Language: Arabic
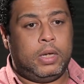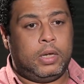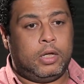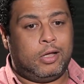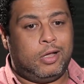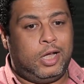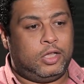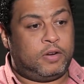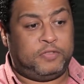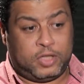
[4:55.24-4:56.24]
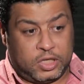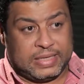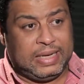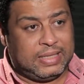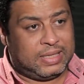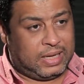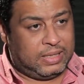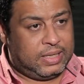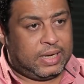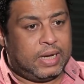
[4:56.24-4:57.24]
آه، احترفت التصريح ده
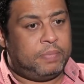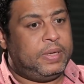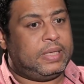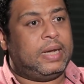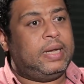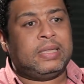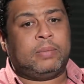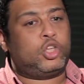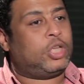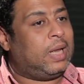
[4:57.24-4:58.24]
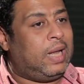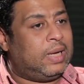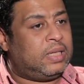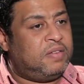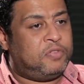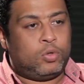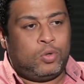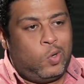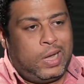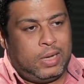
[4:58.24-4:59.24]
تحديدا كان بيتقال لي انت بتشتغل حاجه تاني
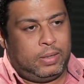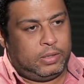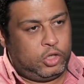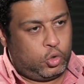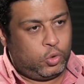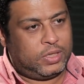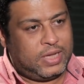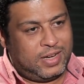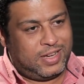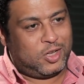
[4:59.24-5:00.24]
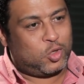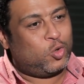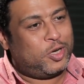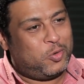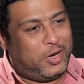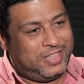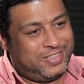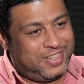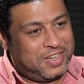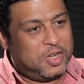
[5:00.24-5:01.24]
فقلت له لا انا ما عنديش شغل تاني انا شغلي
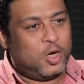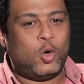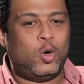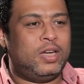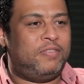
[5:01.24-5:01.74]
الوحيد هو